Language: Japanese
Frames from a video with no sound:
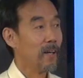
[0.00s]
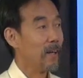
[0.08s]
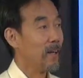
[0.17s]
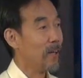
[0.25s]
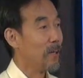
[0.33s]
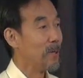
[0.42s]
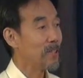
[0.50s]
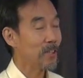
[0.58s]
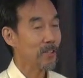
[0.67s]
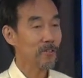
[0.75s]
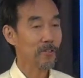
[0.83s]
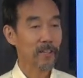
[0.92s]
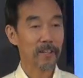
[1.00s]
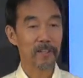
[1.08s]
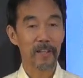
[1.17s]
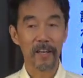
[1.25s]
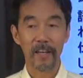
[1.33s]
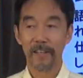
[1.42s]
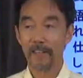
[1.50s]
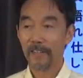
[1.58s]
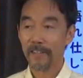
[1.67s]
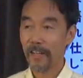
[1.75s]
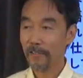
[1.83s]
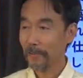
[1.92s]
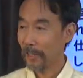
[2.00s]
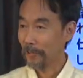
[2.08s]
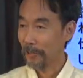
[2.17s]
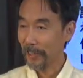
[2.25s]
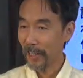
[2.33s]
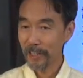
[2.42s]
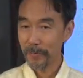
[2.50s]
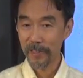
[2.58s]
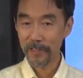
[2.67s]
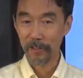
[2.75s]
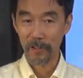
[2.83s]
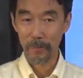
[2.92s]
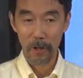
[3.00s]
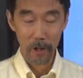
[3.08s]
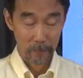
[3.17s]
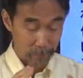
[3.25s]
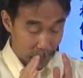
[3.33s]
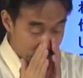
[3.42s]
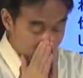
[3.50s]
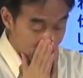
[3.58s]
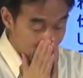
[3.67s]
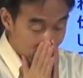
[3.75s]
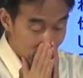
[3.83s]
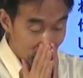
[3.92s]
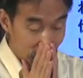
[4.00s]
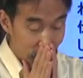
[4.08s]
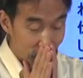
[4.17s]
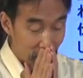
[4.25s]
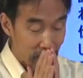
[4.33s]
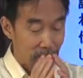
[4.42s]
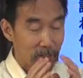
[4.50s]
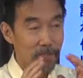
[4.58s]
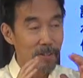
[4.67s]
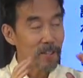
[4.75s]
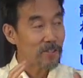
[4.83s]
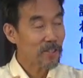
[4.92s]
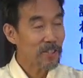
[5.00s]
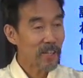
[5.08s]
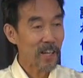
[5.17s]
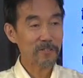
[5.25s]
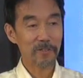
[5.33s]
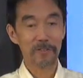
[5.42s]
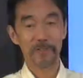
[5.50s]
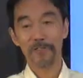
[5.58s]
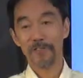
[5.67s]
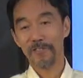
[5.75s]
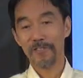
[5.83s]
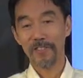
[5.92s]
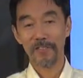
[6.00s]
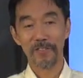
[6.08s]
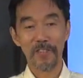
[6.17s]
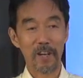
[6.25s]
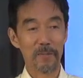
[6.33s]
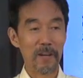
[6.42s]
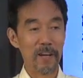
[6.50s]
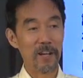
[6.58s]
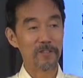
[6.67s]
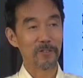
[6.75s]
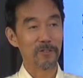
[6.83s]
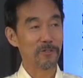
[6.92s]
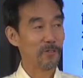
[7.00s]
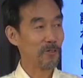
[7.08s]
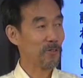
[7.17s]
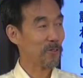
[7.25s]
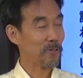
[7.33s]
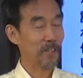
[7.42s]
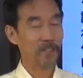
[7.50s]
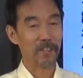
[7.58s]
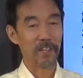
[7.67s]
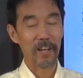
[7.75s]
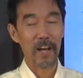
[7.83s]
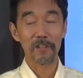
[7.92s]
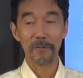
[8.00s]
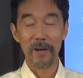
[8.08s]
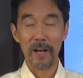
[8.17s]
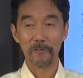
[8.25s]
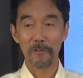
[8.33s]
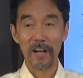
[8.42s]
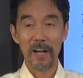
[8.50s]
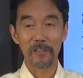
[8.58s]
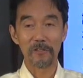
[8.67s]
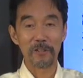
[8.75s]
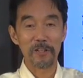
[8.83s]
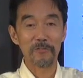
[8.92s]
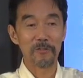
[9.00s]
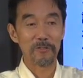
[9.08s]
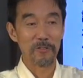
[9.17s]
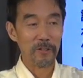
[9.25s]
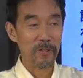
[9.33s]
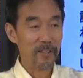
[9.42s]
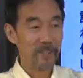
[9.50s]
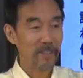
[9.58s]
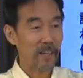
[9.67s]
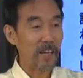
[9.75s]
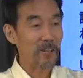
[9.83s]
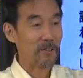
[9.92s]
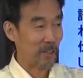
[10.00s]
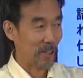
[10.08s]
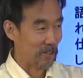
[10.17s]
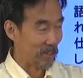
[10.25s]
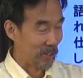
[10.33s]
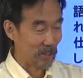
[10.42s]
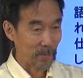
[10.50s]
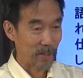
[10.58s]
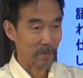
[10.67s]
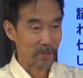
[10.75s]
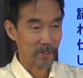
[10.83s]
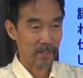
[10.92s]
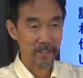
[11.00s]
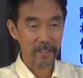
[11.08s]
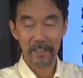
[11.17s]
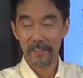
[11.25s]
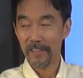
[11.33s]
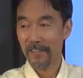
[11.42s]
えー、メッセージの中で何度か繰り返しましたけども熱心に愛するって言ったらばちょっと抽象的であるいはこうハードルがすごく高いように感じてしまうかもし